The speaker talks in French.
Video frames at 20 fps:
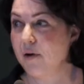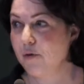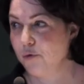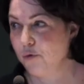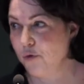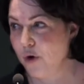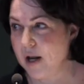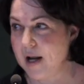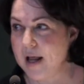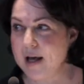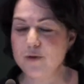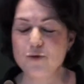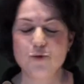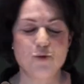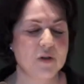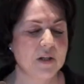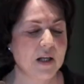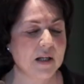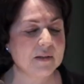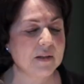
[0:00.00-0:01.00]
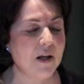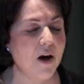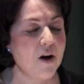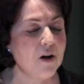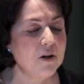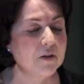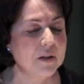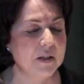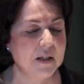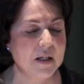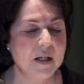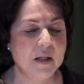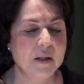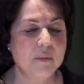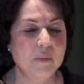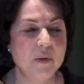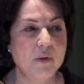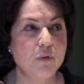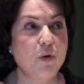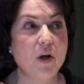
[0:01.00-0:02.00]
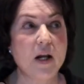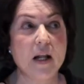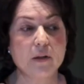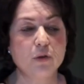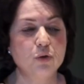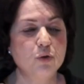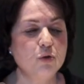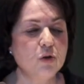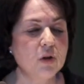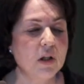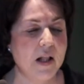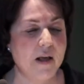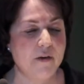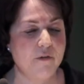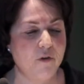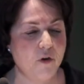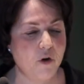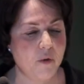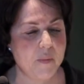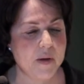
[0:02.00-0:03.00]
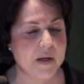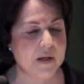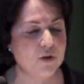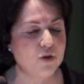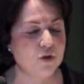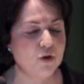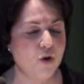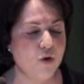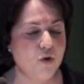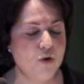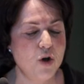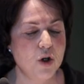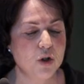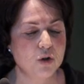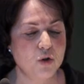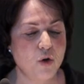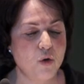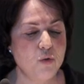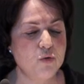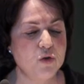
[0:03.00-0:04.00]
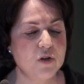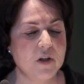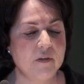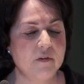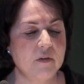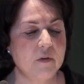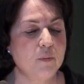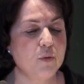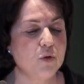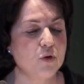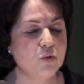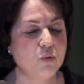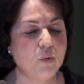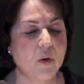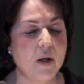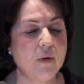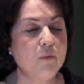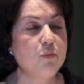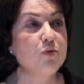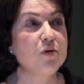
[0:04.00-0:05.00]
Voilà nos attentes, mais voilà toute l'information dont vous avez besoin.